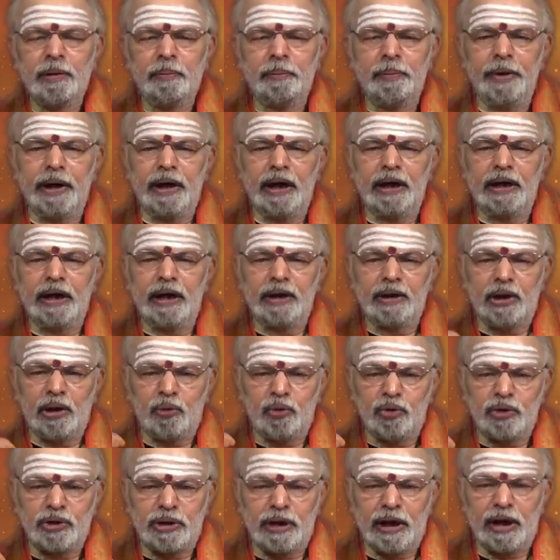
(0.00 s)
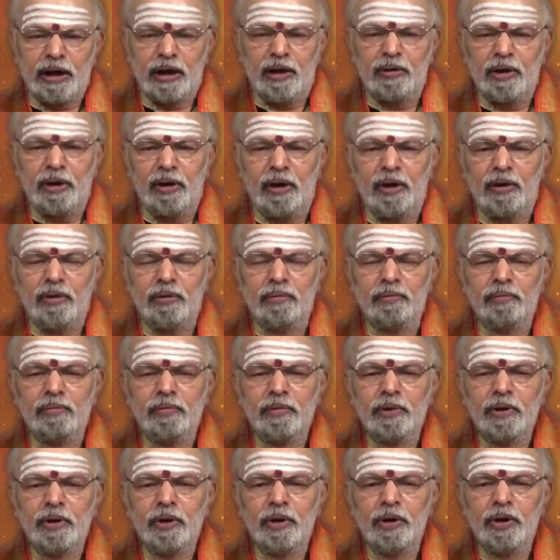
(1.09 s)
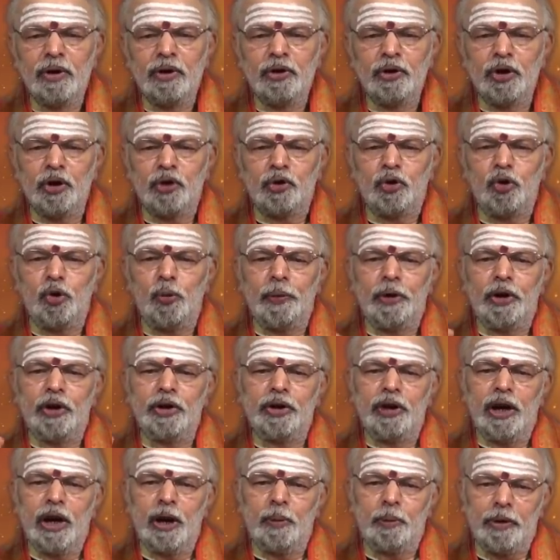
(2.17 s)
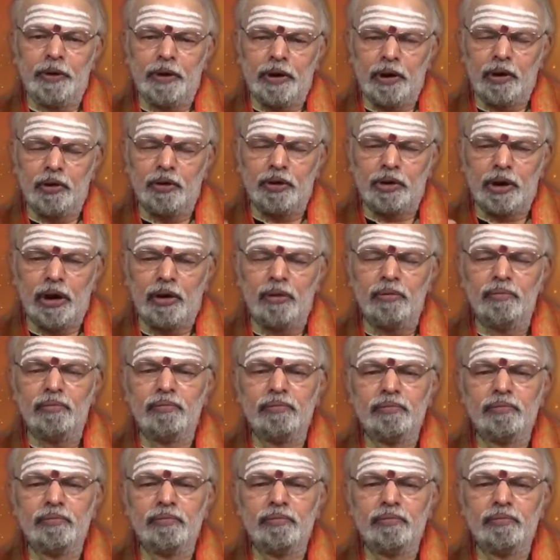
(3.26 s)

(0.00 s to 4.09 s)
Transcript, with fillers: మీకంటే తక్కువ స్థాయిలో ఉన్నవాళ్ళు ఎక్కువ ప్రయోజనాలు పొందగలుగుతారు